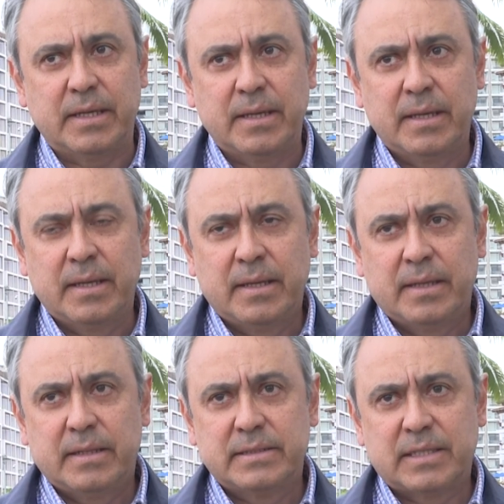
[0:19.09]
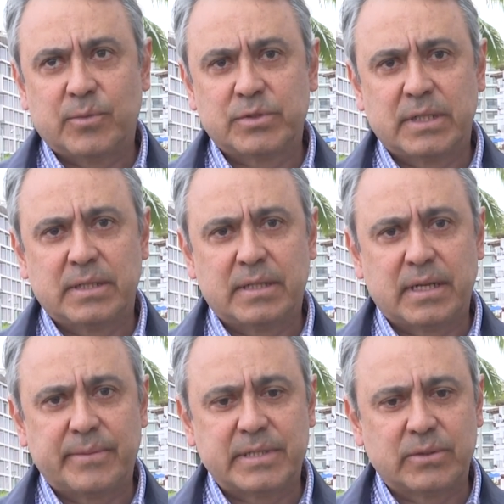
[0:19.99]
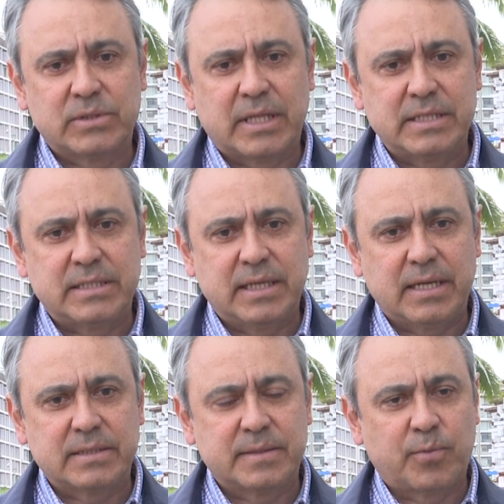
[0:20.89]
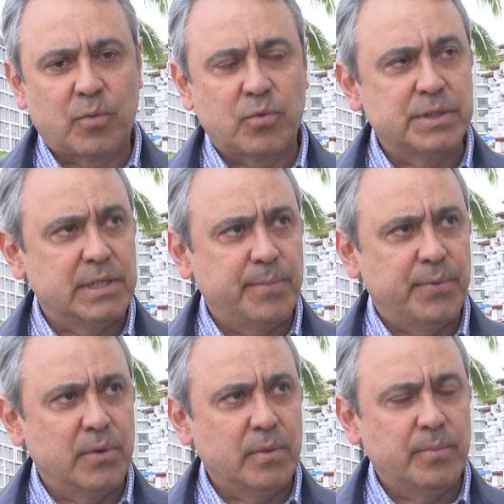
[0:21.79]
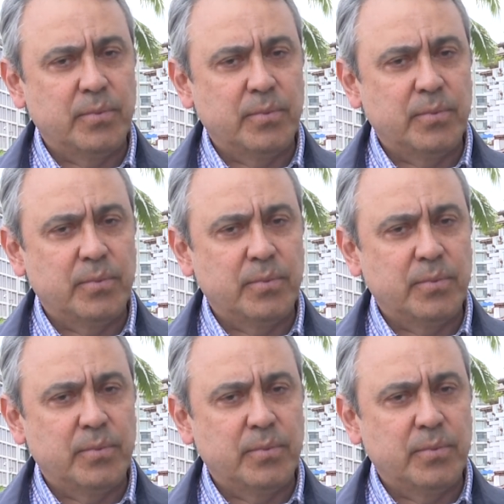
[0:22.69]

Villaseñor, la Diputación Federal por el Quinto Distrito.